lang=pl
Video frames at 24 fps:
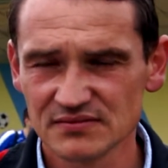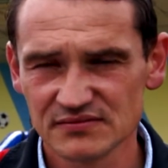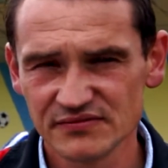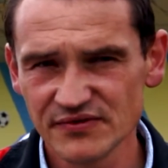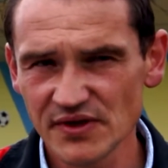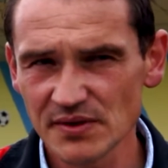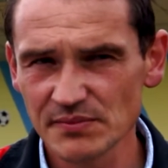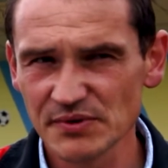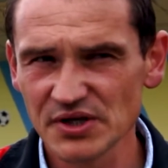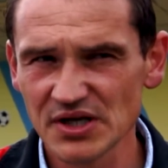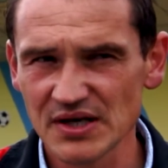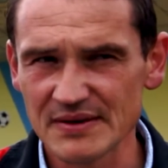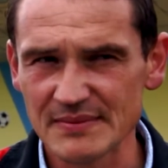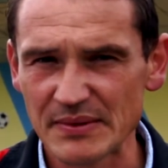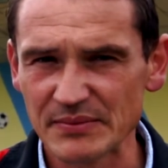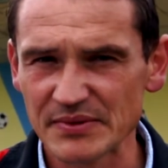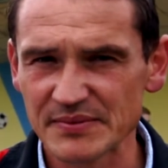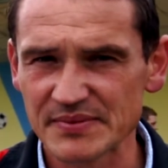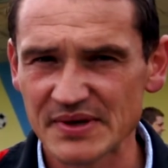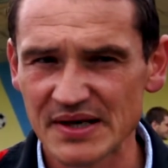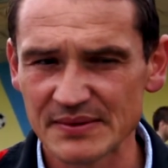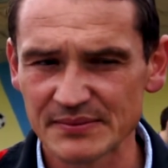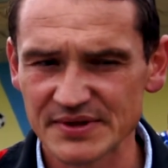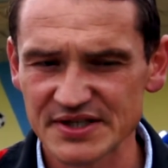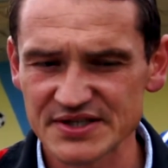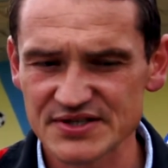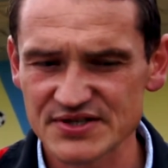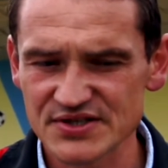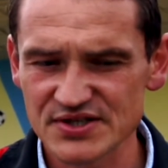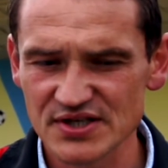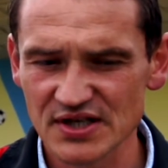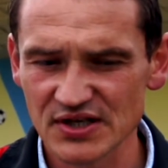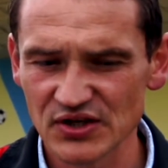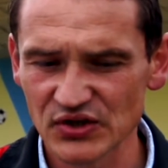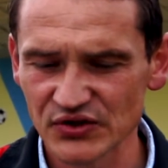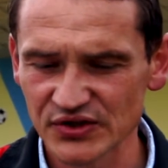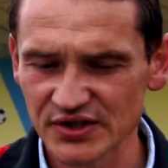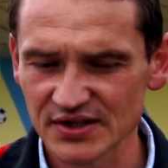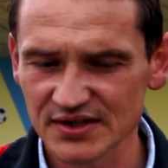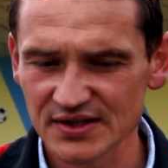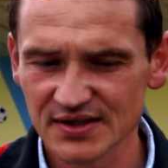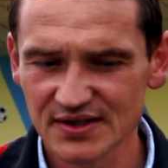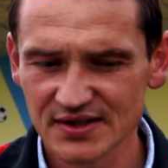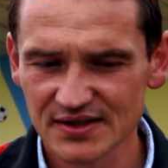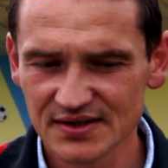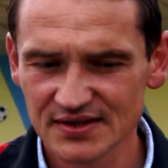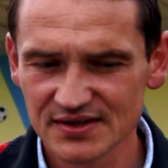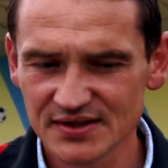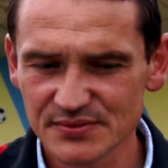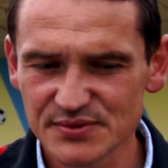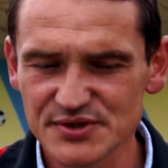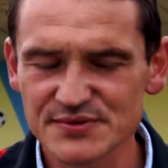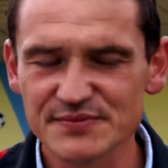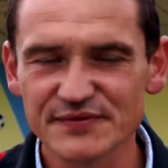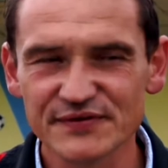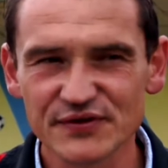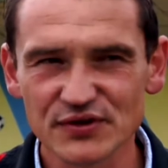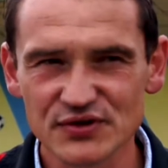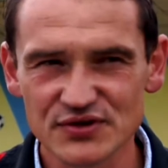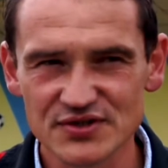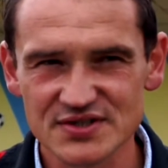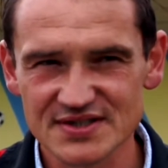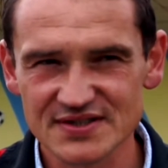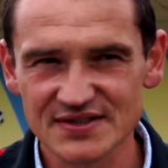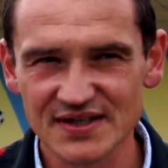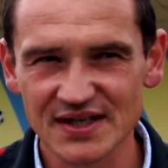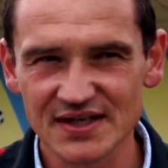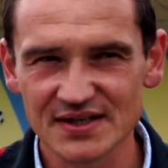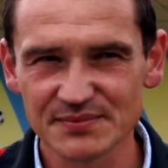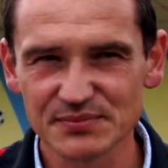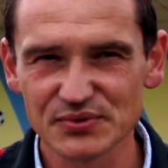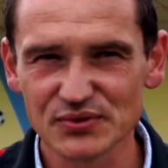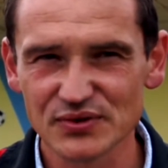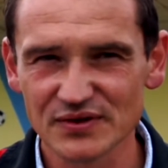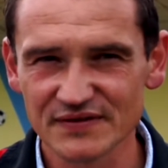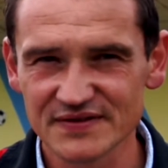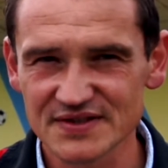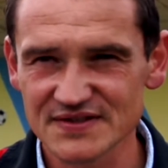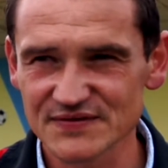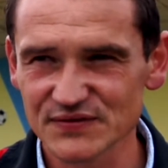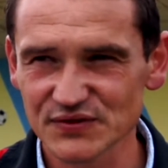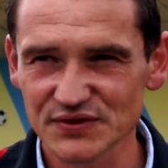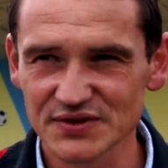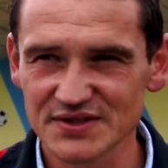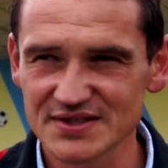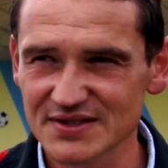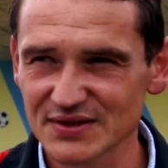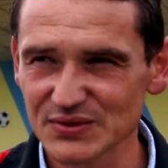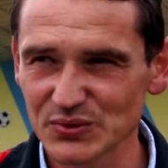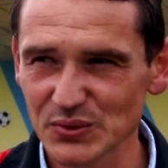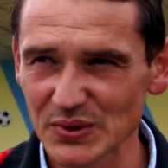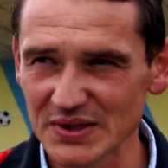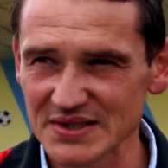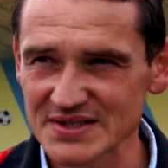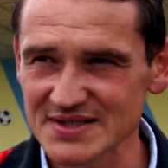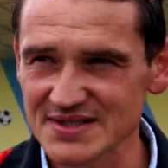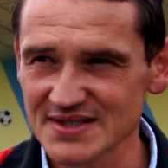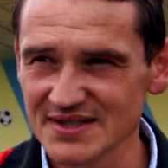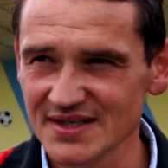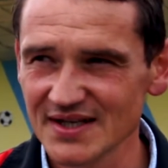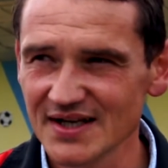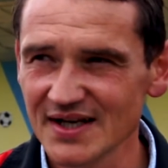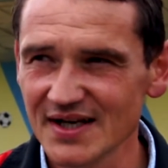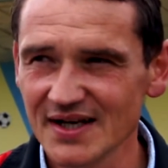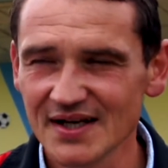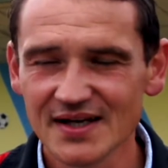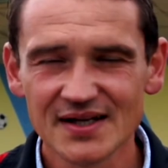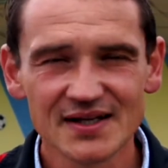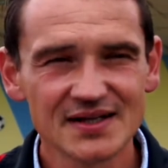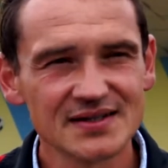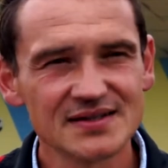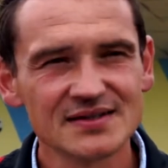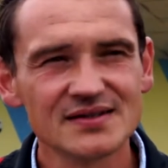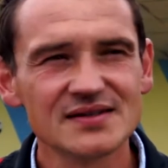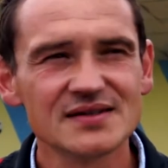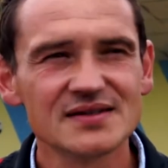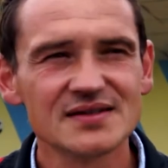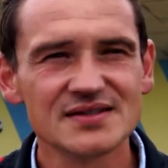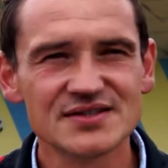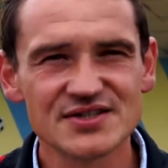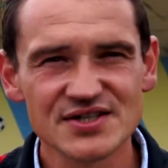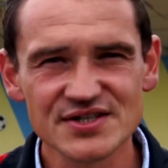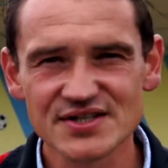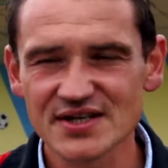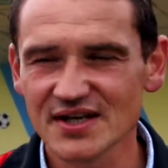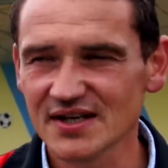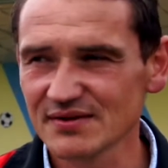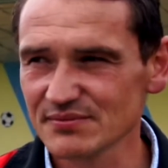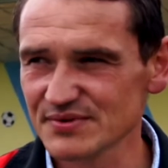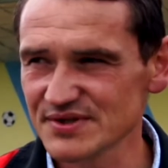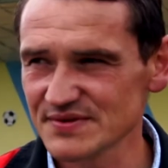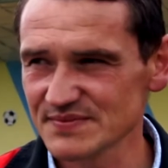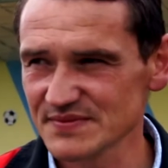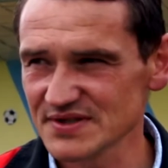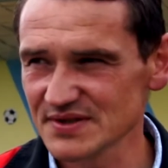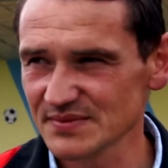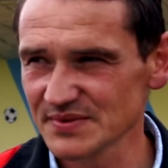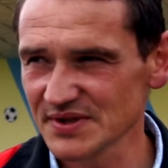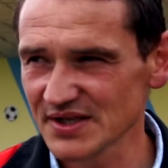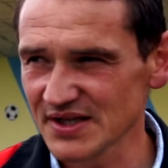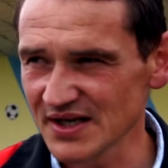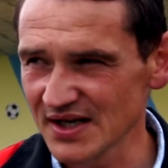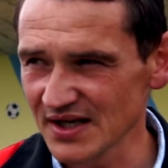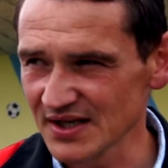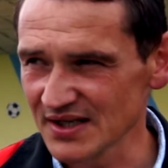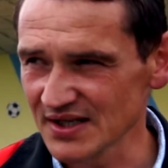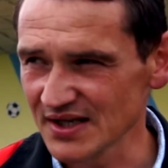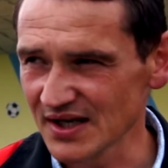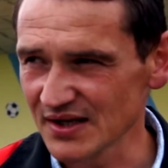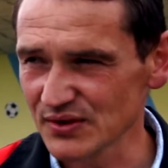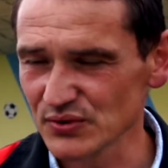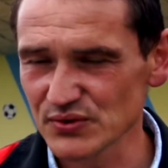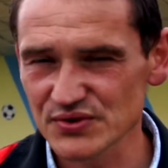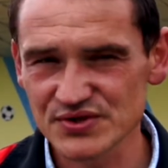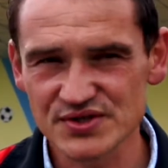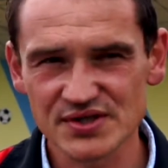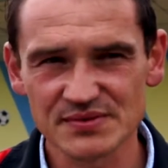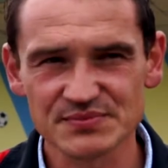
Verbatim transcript: Wiemy, ile mamy bramek strzelonych. Gdybyśmy wykorzystali połowę swoich sytuacji, dzisiaj byśmy sobie grali na luzie,